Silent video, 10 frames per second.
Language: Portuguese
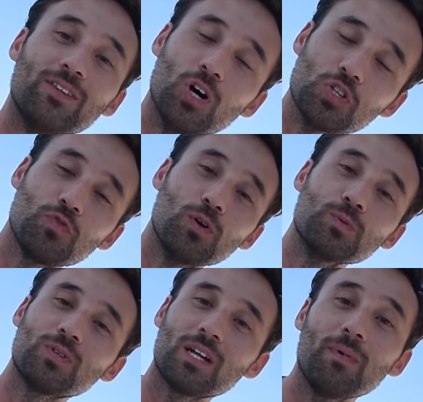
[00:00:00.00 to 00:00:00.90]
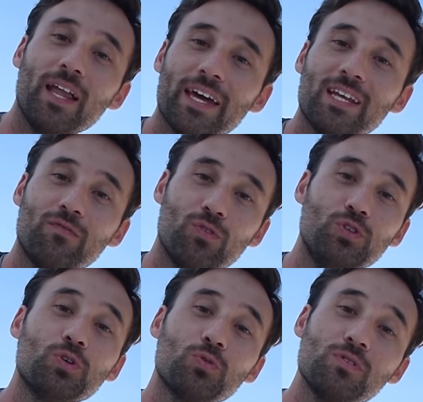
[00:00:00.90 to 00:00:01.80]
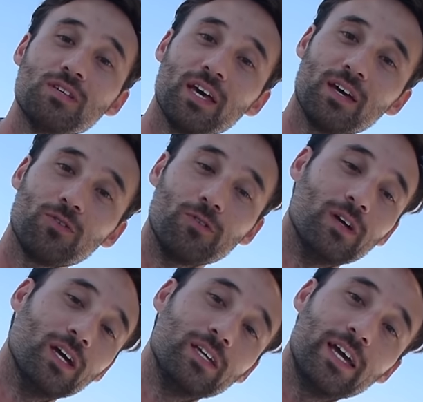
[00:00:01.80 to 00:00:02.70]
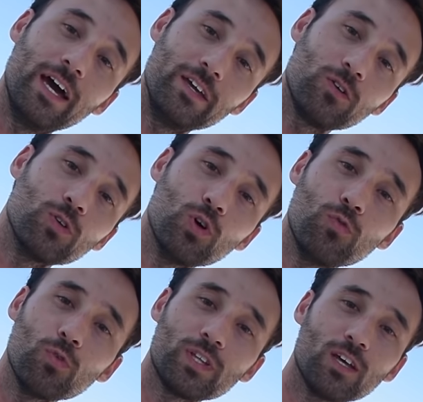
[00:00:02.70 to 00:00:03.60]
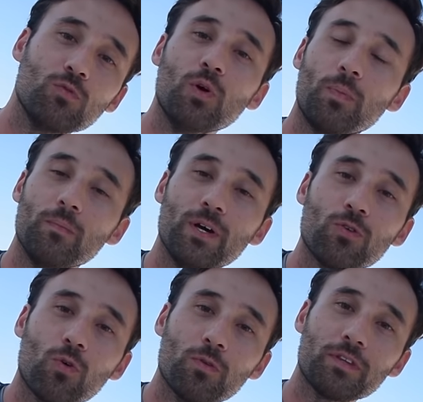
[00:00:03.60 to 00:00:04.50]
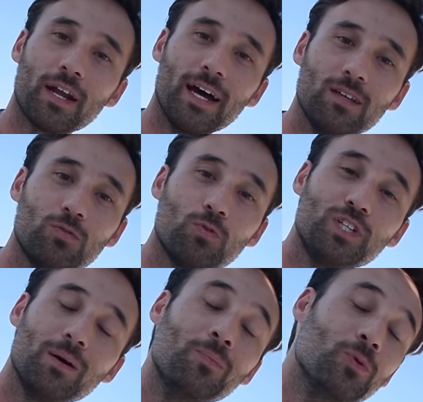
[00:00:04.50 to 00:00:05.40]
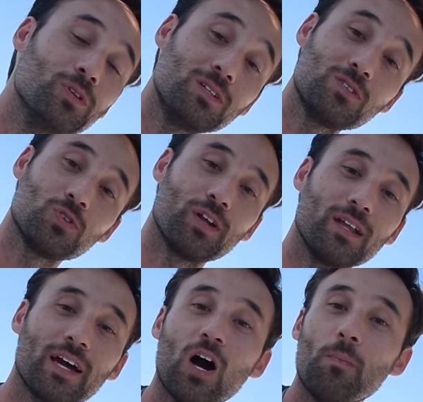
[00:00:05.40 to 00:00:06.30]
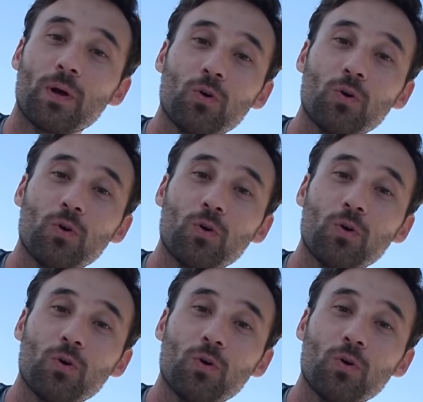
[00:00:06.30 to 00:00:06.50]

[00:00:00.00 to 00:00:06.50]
Nós fomos trabalhar em navio de cruzeiro e aí quando eu voltei do meu primeiro contrato, eu tinha muita história legal para